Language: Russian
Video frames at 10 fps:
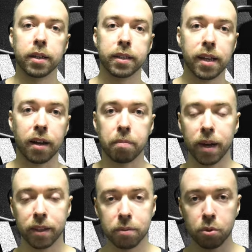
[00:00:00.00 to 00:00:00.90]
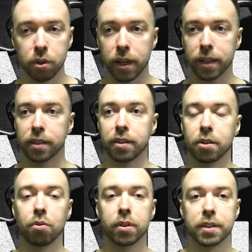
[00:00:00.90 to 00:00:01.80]
Итак, поэтому эта
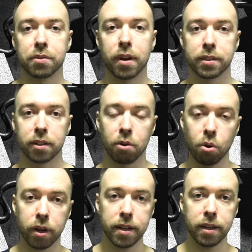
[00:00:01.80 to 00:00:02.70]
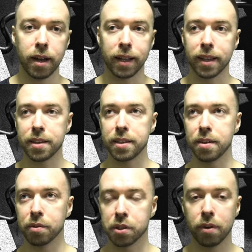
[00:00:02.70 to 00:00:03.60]
тренировка называется легкой. Она
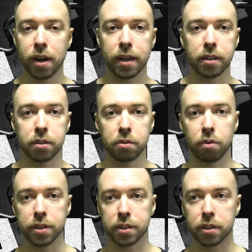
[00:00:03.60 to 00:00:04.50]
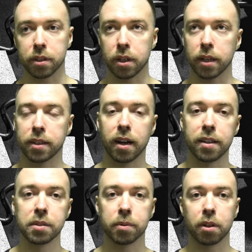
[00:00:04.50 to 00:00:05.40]
не вызывает у вас э, от
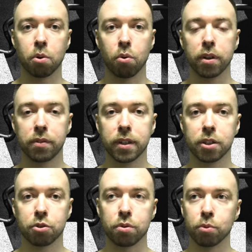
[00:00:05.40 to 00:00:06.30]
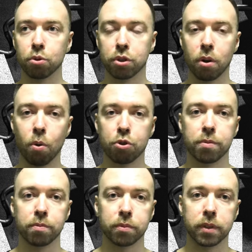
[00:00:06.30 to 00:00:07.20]
организма такого ответа, что ему нужно
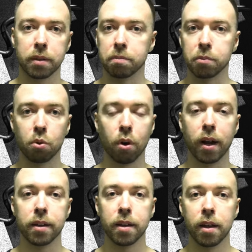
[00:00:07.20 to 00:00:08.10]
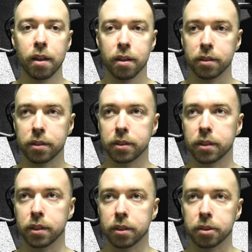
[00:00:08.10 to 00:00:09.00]
очень там, много
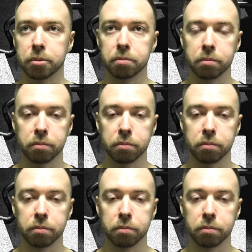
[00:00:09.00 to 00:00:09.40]
э,